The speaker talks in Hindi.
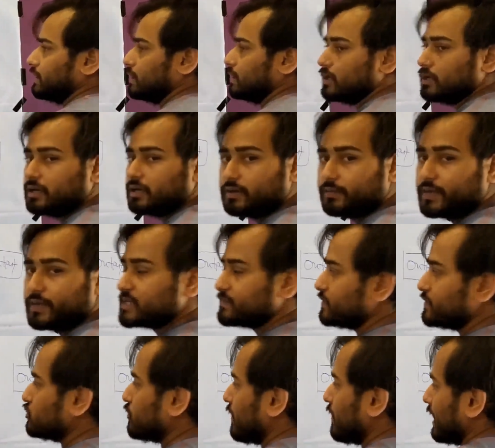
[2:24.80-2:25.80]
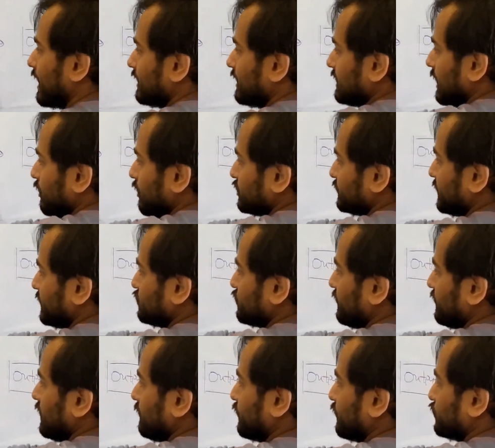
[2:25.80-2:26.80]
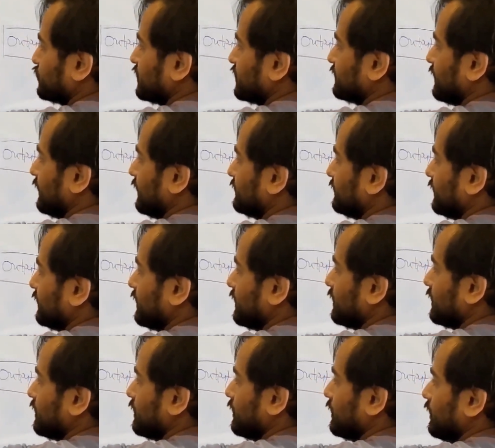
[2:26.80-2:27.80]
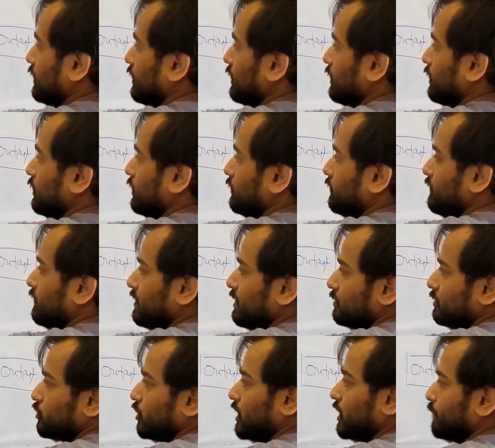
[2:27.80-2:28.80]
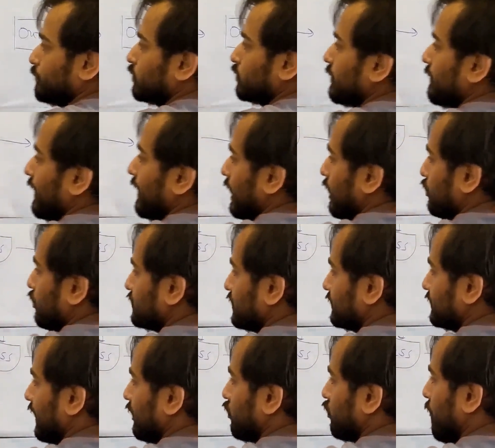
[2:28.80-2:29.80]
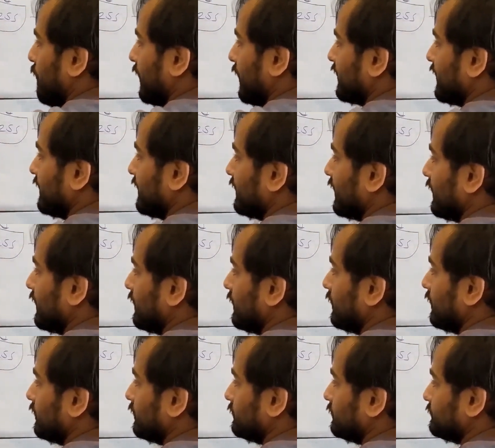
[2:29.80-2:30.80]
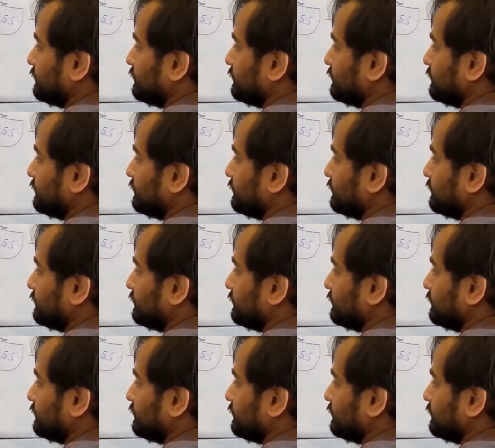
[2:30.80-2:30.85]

करते हैं बीच में जो हमारा आता है उस पर जो भी हम प्रोसेस करते हैं तो इनपुट हमारा हो सकता है रॉ मटेरियल